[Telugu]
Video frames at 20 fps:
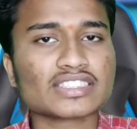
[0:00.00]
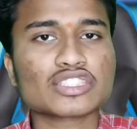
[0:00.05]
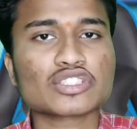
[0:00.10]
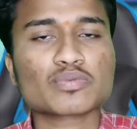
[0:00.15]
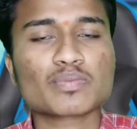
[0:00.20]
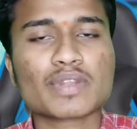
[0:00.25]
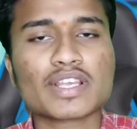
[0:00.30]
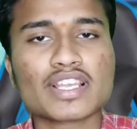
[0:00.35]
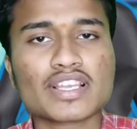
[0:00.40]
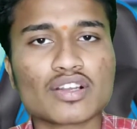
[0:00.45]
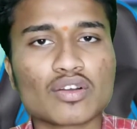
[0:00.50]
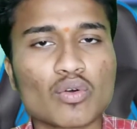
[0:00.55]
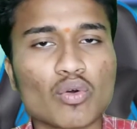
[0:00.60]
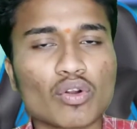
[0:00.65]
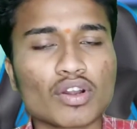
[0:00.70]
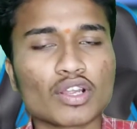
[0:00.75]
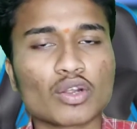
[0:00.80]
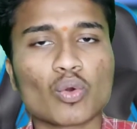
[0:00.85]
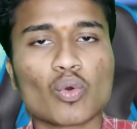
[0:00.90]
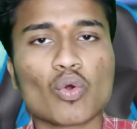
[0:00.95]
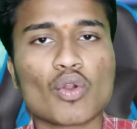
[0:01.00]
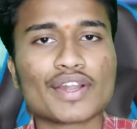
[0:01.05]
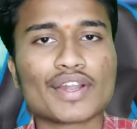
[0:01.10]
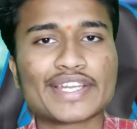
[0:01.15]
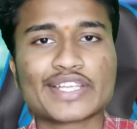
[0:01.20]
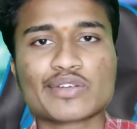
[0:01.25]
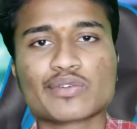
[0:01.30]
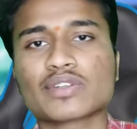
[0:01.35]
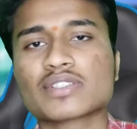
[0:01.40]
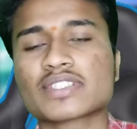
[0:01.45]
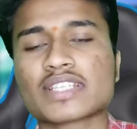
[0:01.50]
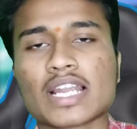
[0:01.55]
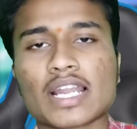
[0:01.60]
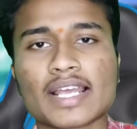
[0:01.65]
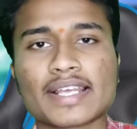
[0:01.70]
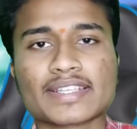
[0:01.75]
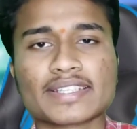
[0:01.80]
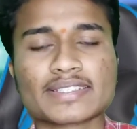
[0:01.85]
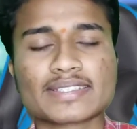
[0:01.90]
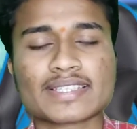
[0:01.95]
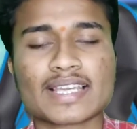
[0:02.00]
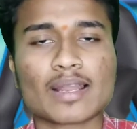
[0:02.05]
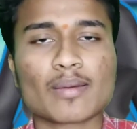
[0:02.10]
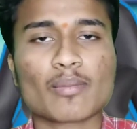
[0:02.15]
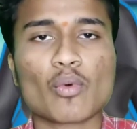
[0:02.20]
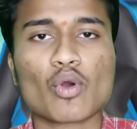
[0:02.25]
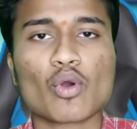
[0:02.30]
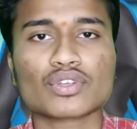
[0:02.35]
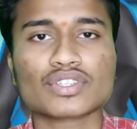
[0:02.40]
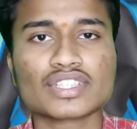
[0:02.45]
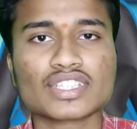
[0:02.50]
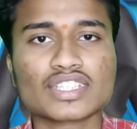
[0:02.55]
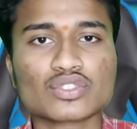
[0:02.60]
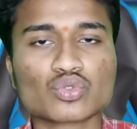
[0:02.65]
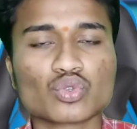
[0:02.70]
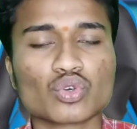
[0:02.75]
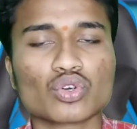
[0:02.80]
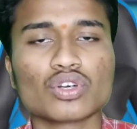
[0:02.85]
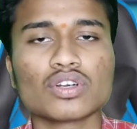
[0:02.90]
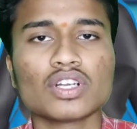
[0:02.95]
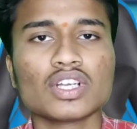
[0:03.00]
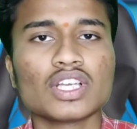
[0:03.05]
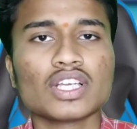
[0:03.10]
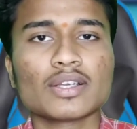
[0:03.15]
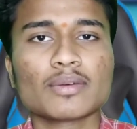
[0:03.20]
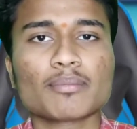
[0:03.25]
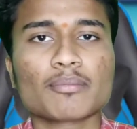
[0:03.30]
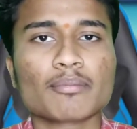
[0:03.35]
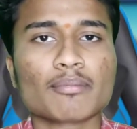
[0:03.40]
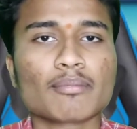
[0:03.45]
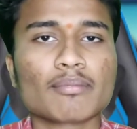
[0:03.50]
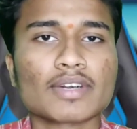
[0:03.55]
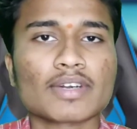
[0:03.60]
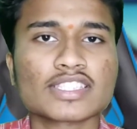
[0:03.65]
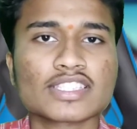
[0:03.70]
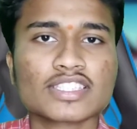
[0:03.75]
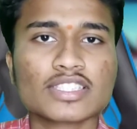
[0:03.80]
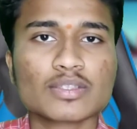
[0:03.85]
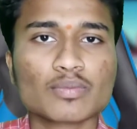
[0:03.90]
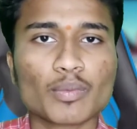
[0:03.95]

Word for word: డిస్ప్లే కూడా క్వాలిటీ కూడా చాలా అయితే చాలా బాగుంది సో మంచి